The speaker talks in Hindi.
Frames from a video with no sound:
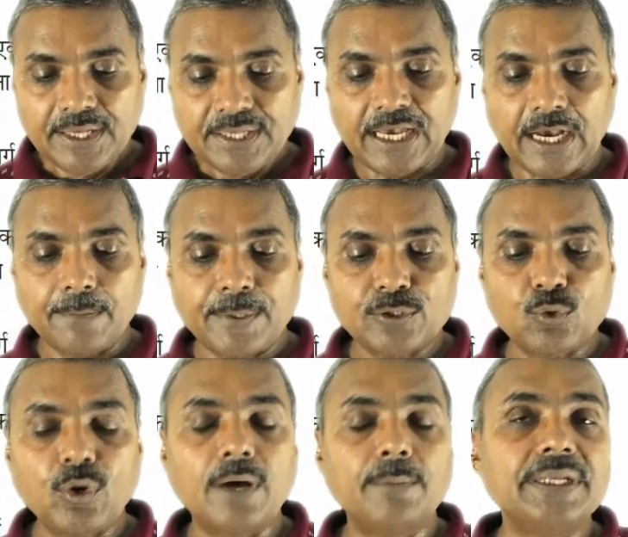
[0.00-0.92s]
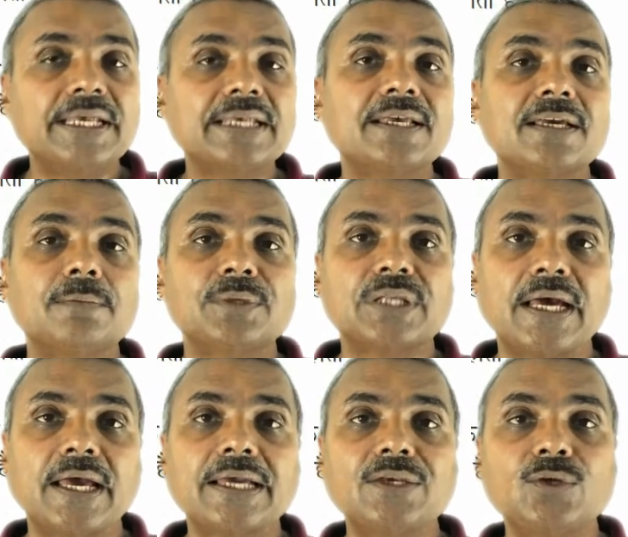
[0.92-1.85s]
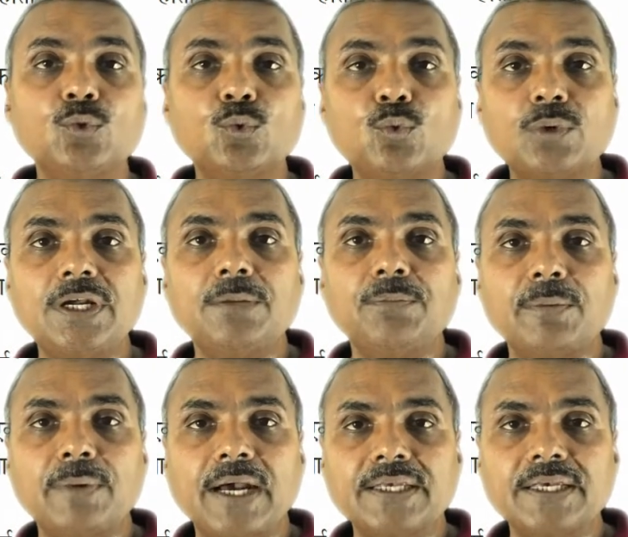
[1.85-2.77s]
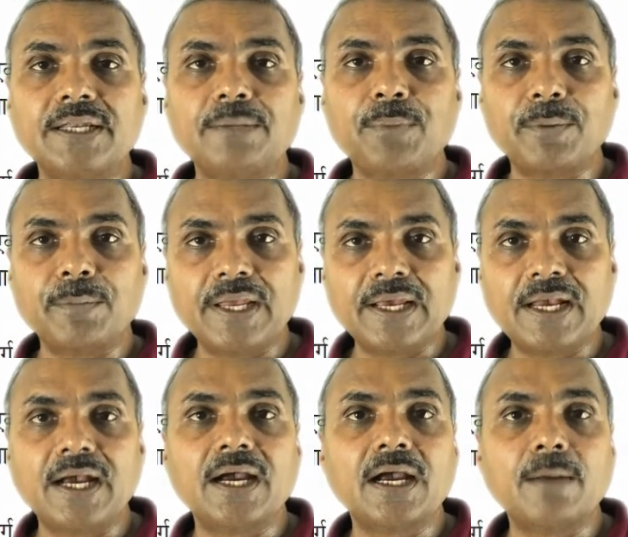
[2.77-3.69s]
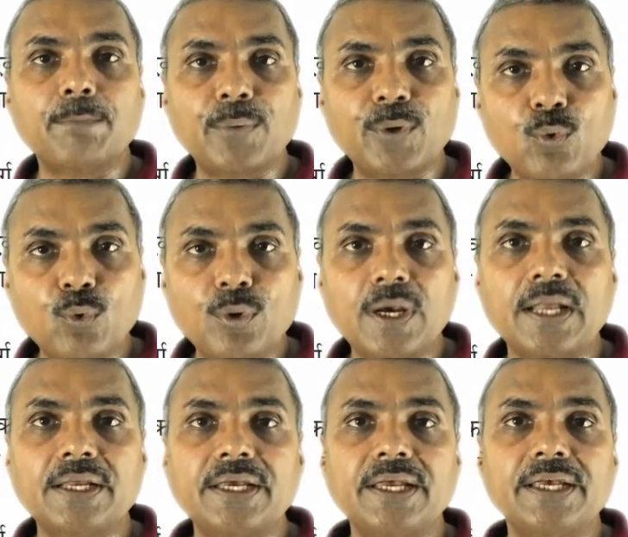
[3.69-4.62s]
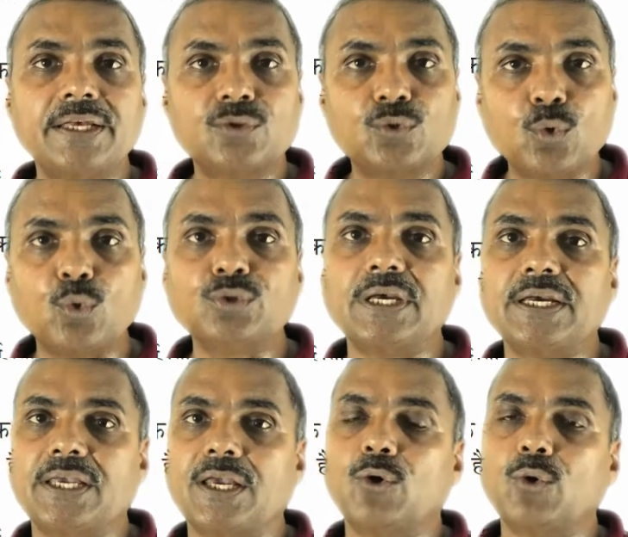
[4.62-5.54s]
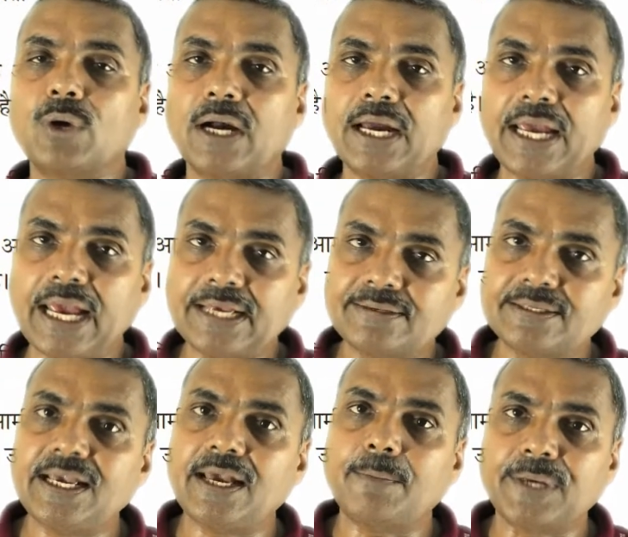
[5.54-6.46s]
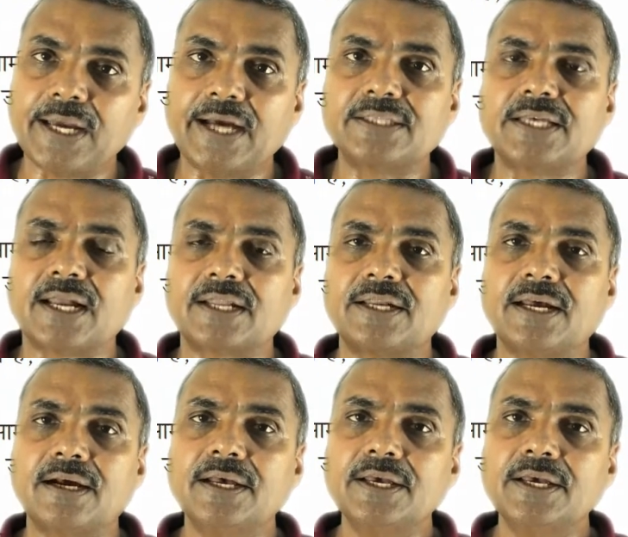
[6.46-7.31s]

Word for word: यहां पर देखो तो हमने जैसा कि बताया कि यूक्लिड विभाजन प्रमेका का प्रयोग करके दो संख्याओं का एस ज्ञात करना